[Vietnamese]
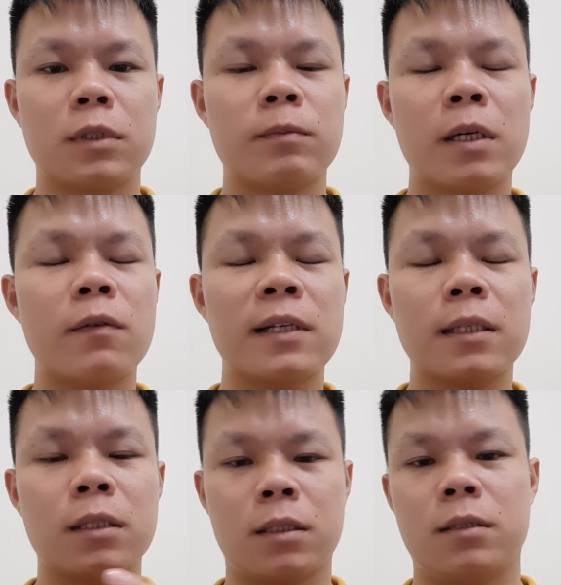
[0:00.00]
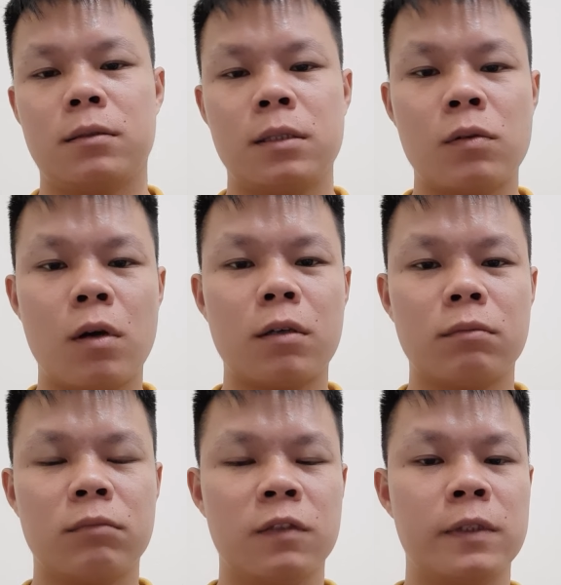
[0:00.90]
mà không phải đặt ở New York
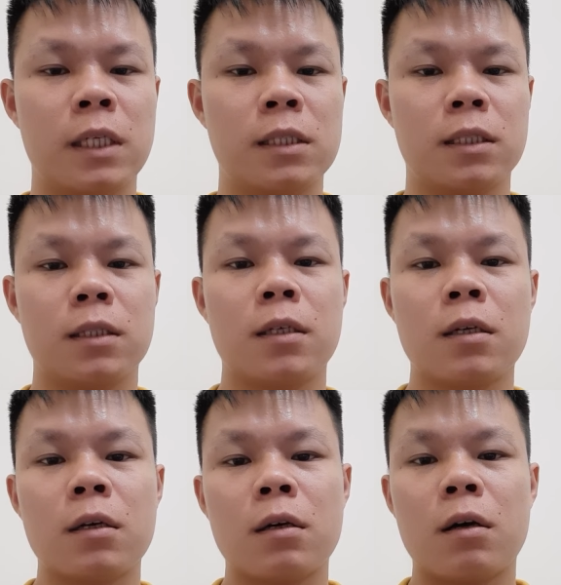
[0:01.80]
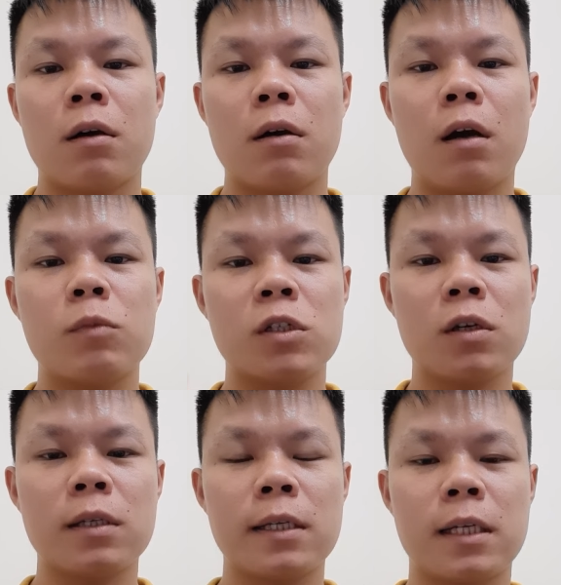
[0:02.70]
bởi vì là gì họ muốn
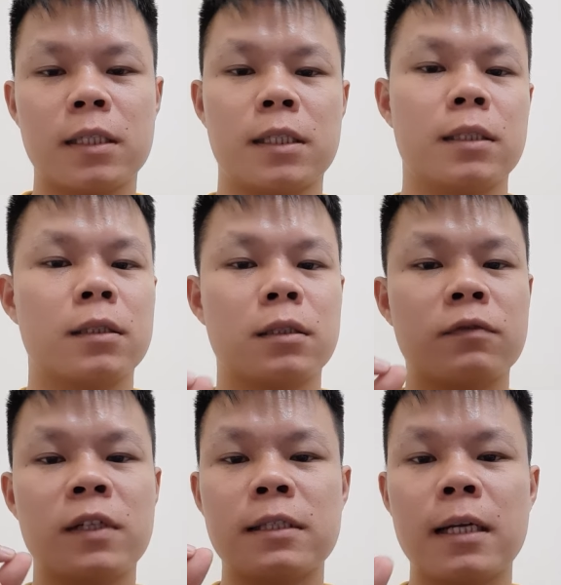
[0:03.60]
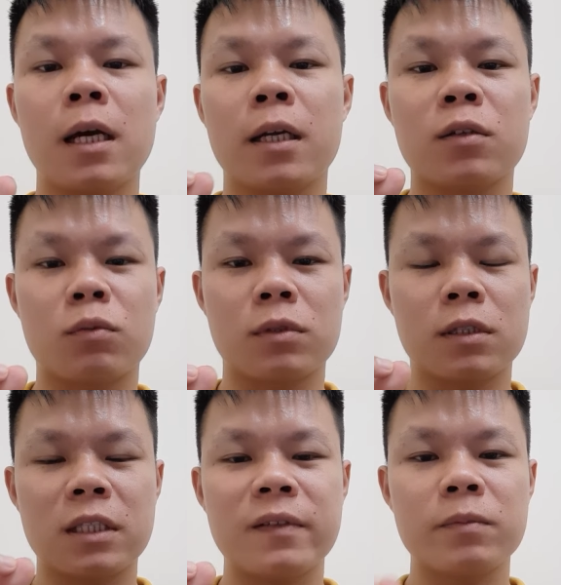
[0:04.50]
cho thấy rằng gì việc ra đời cục
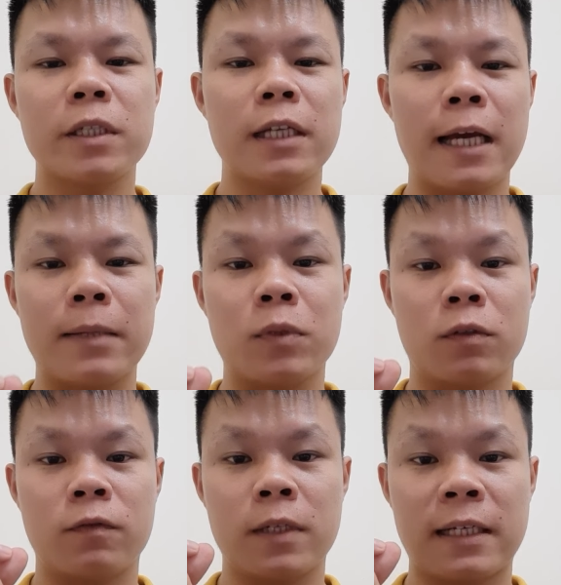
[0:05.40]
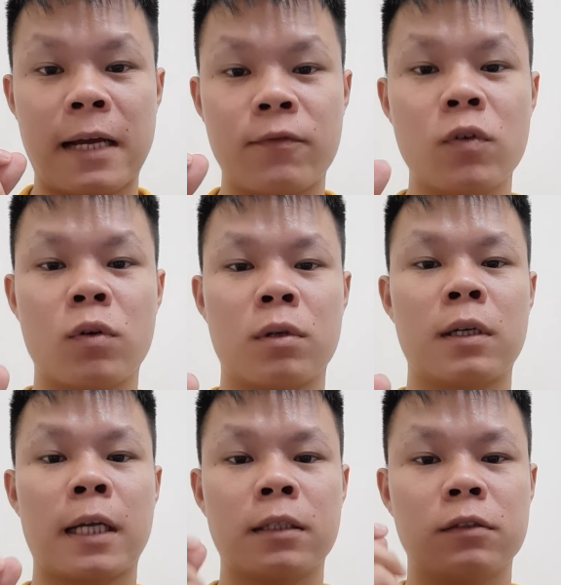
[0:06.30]
dự trữ liên bang Mỹ là một việc làm vô cùng
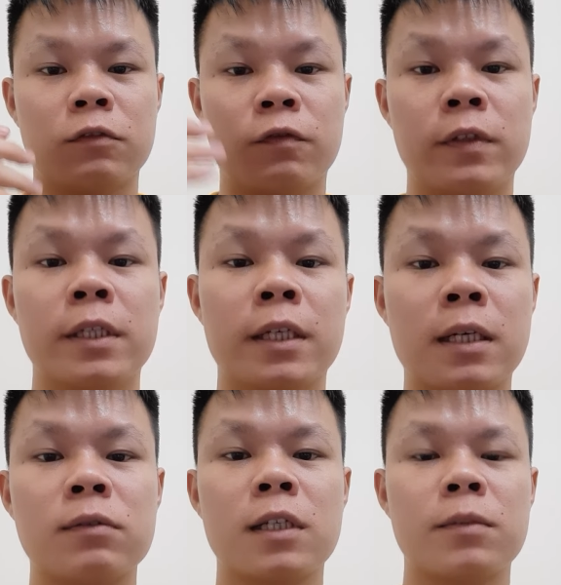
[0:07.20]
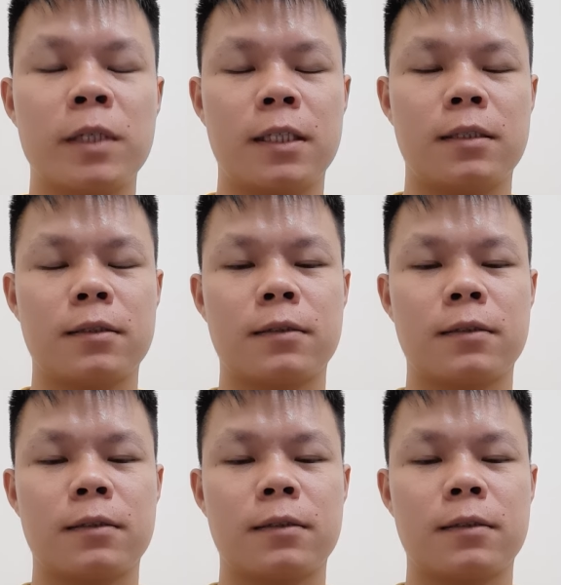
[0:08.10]
đúng đắn vì công dân Mỹ